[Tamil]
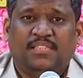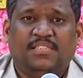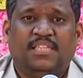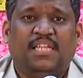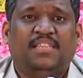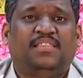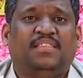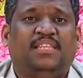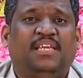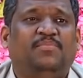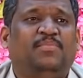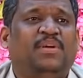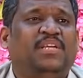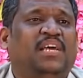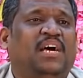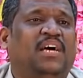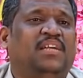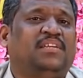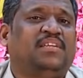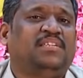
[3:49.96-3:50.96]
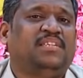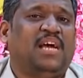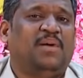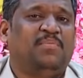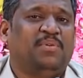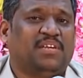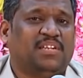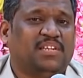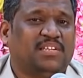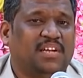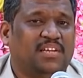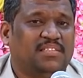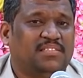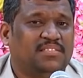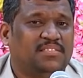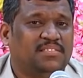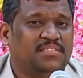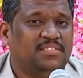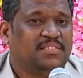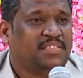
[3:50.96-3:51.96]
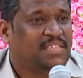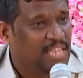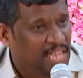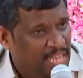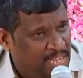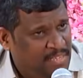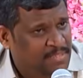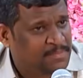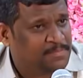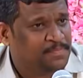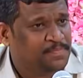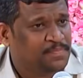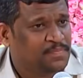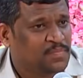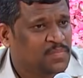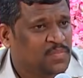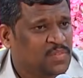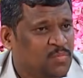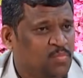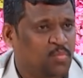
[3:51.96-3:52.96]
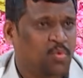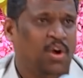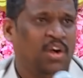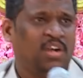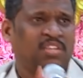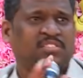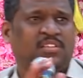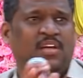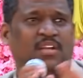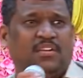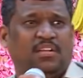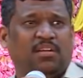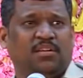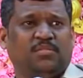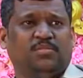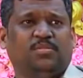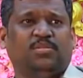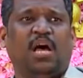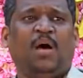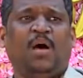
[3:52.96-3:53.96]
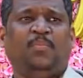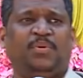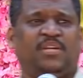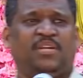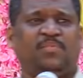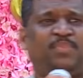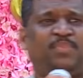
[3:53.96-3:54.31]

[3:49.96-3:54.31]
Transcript: சத்தியமா யாருக்கும் ஞாபகம் இருக்காது ஏன் போங்க சார் சாப்பிட்டு